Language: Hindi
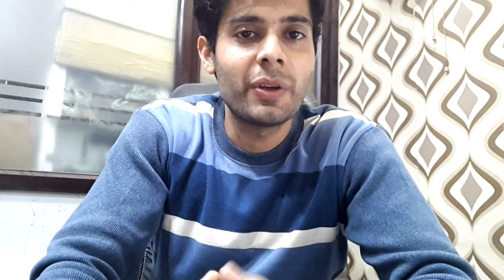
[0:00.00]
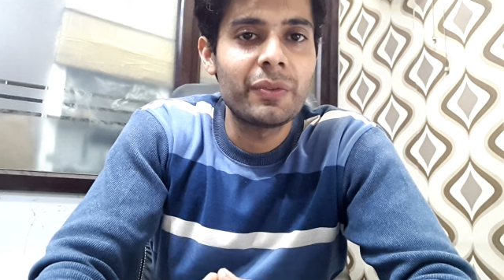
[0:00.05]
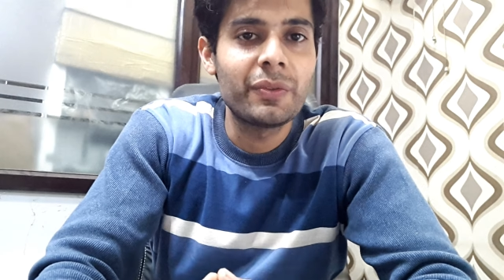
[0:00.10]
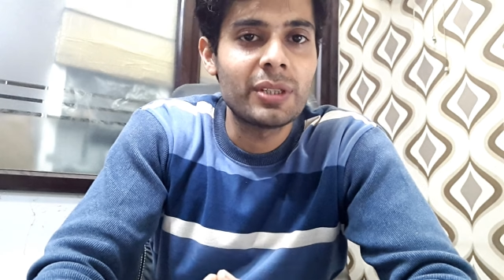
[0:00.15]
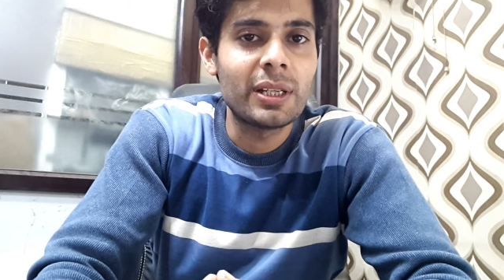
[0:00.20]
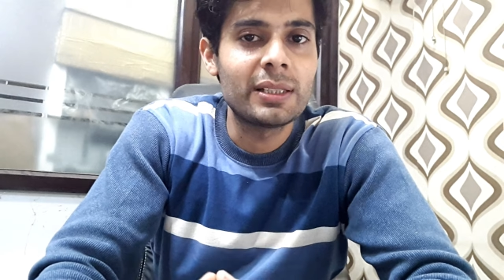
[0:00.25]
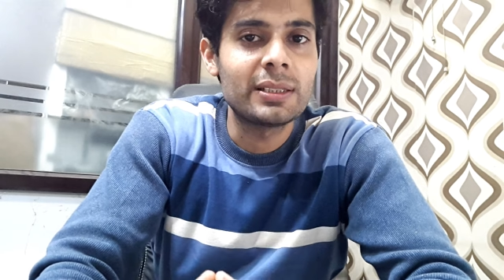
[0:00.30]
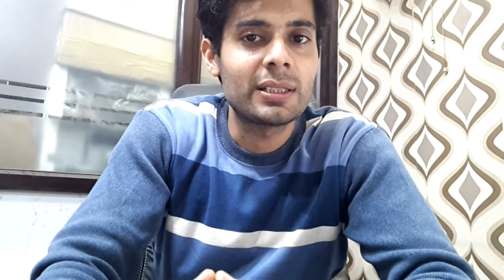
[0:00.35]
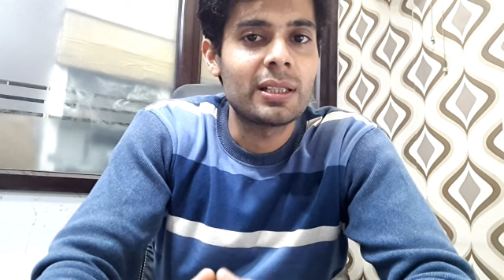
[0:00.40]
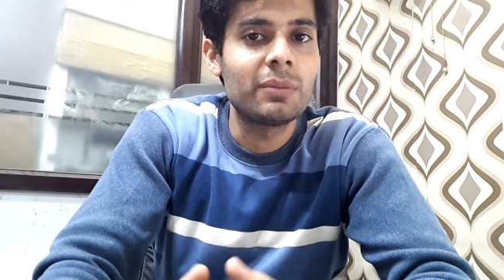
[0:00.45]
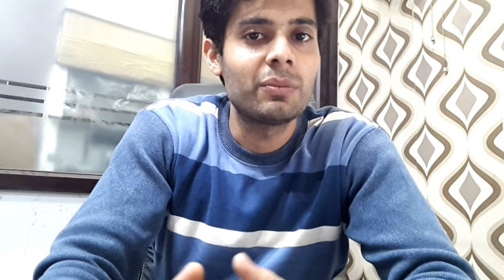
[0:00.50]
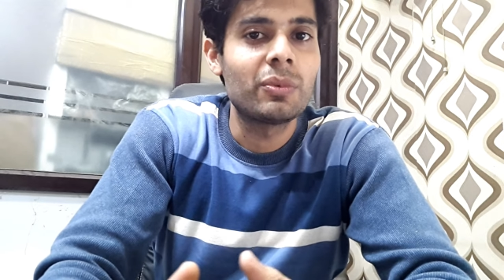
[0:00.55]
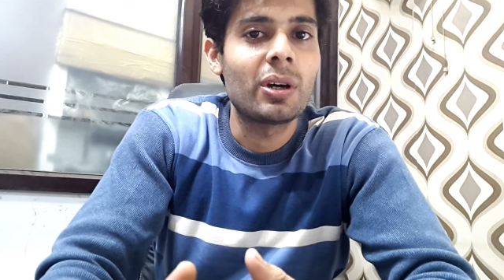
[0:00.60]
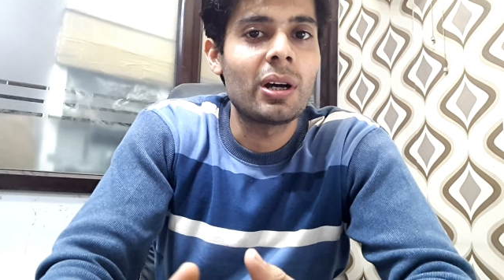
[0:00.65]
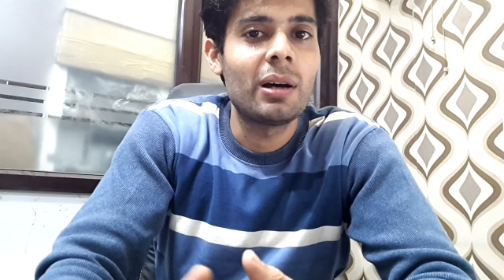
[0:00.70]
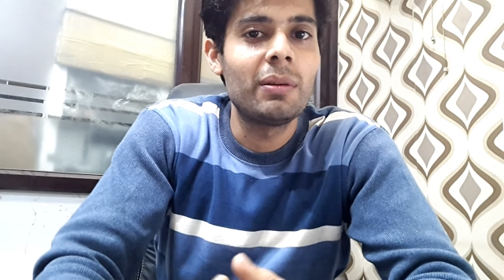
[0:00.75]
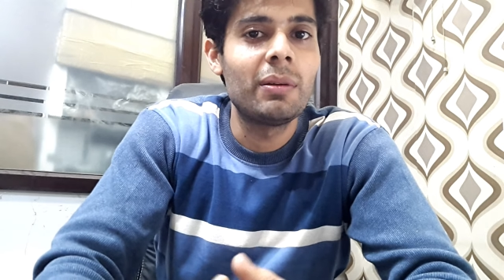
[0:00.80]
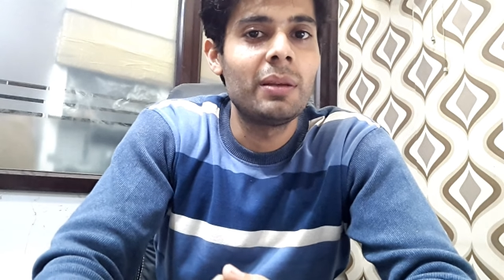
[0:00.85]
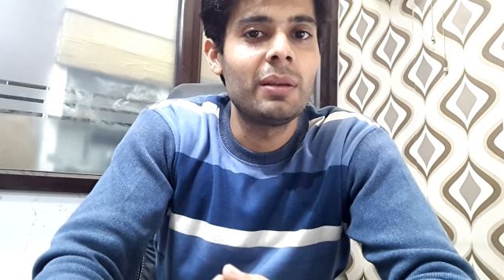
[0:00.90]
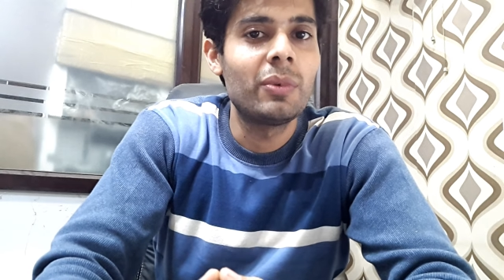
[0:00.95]
वेबसाइट्स के
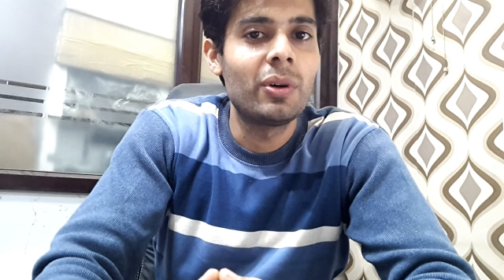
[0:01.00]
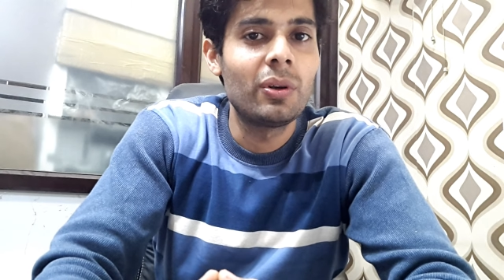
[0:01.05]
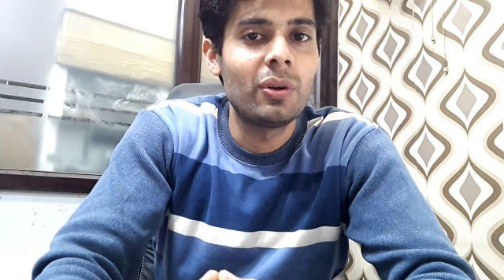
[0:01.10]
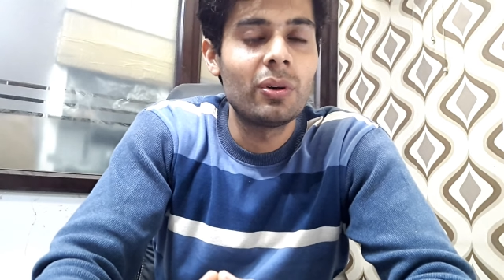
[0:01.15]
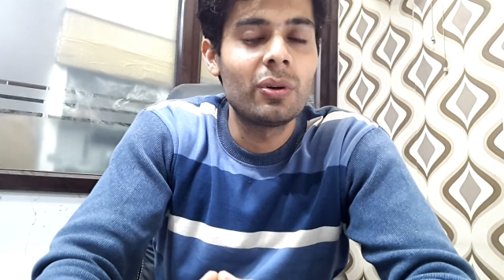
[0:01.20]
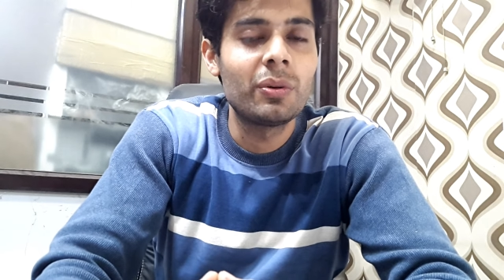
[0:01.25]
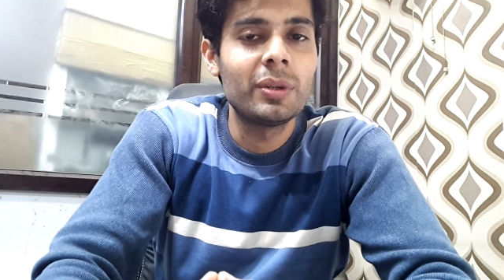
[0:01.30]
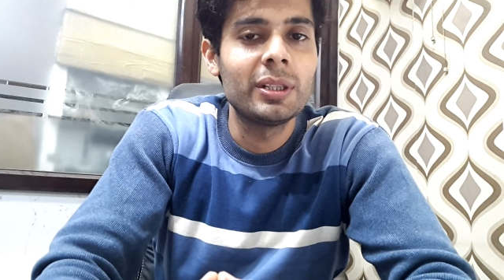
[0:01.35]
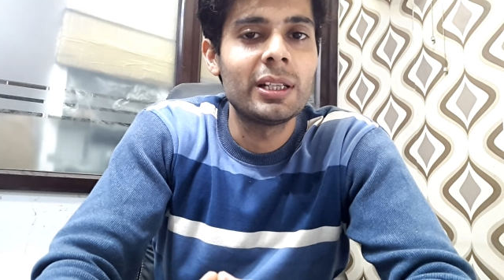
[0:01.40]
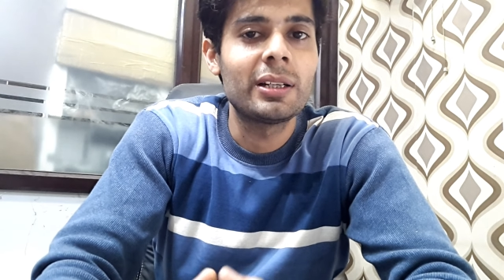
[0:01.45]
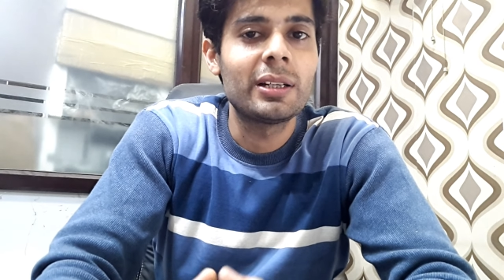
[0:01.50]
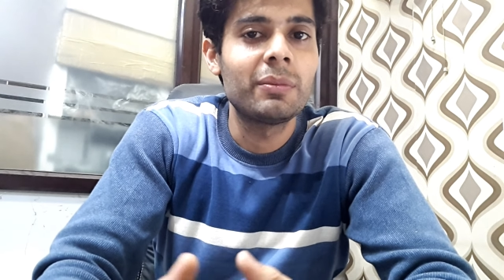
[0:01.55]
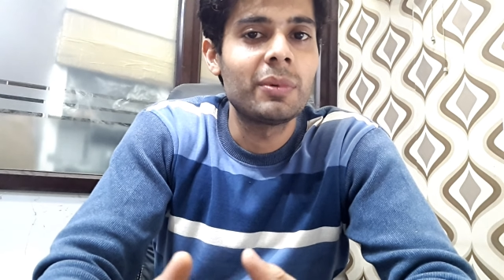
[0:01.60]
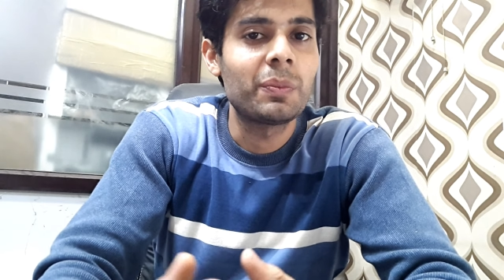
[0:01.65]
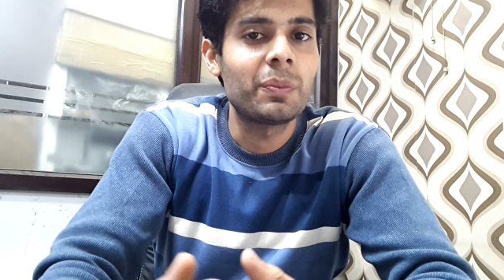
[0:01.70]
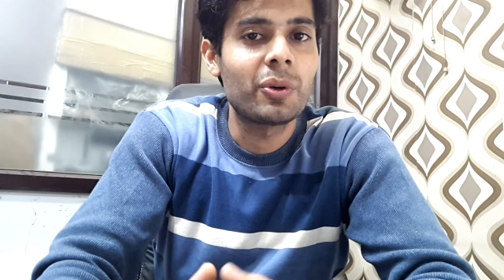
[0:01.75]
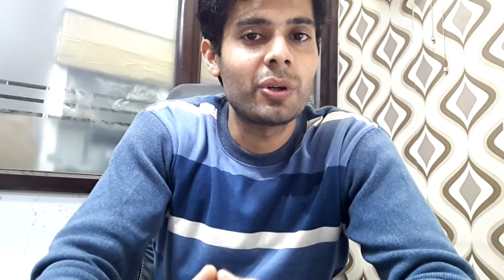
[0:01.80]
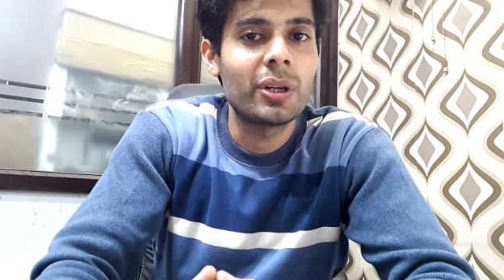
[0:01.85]
मुकाबले में लो बजट में